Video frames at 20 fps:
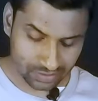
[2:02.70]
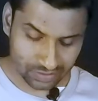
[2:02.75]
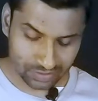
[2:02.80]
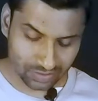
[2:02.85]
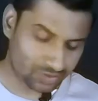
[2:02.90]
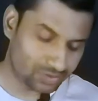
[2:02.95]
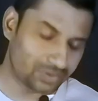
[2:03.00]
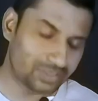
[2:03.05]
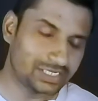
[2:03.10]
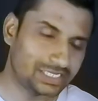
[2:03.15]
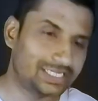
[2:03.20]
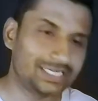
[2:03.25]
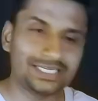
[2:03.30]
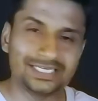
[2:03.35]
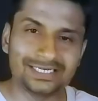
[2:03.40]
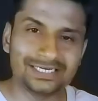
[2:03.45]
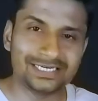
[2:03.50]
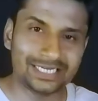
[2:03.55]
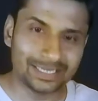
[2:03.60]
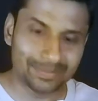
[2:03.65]
तो
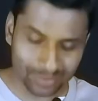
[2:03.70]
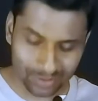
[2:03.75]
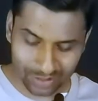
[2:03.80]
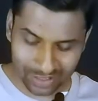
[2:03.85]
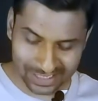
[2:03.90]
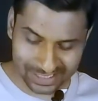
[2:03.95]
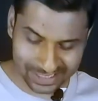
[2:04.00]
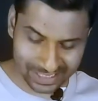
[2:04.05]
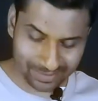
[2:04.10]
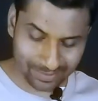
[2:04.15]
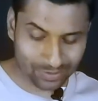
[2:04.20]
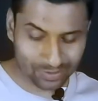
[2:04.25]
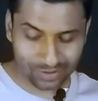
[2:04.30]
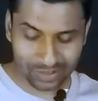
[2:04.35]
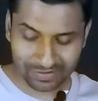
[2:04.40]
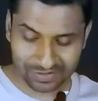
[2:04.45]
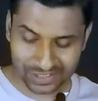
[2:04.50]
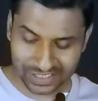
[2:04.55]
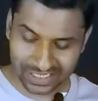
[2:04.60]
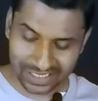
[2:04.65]
इतनी डीप नॉलेज की हम लोग
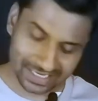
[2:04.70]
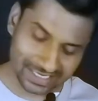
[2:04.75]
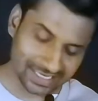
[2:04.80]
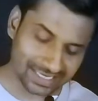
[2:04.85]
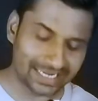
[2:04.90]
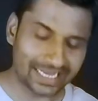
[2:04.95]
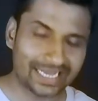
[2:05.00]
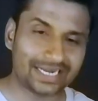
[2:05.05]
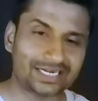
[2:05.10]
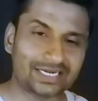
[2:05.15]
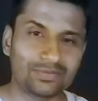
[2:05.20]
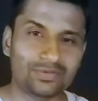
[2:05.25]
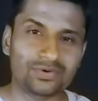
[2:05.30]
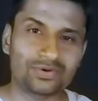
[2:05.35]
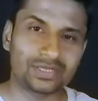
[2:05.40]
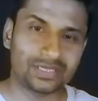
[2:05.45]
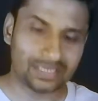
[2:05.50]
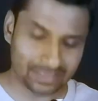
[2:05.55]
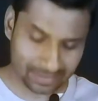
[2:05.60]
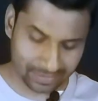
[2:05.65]
को आवश्यकता नहीं है डायरेक्ट हम
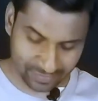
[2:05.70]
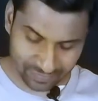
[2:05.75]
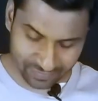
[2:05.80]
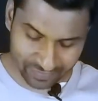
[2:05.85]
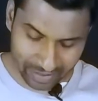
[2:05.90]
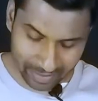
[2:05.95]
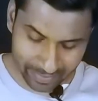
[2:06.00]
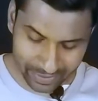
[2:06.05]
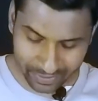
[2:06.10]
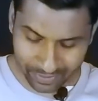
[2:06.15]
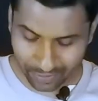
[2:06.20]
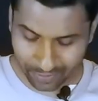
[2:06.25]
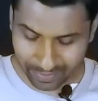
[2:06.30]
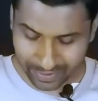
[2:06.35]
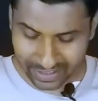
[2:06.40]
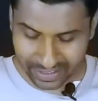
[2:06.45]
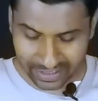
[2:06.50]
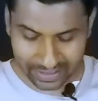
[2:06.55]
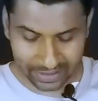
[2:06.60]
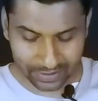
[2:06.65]
लोग ये फैब्रिक को
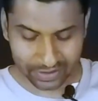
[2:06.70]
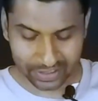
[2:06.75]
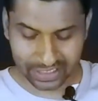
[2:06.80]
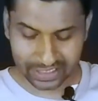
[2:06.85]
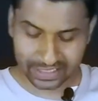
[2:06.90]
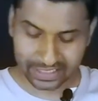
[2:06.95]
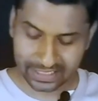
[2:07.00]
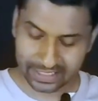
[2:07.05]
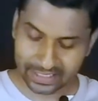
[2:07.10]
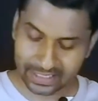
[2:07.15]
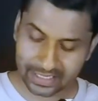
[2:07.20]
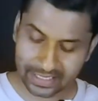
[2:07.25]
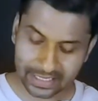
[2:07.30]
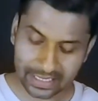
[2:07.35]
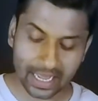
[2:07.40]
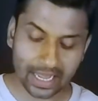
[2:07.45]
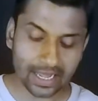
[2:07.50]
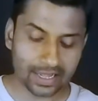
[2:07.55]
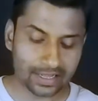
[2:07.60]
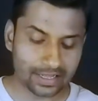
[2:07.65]
ओपन करते हैं और देखते हैं कि
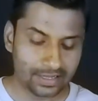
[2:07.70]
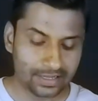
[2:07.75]
क्या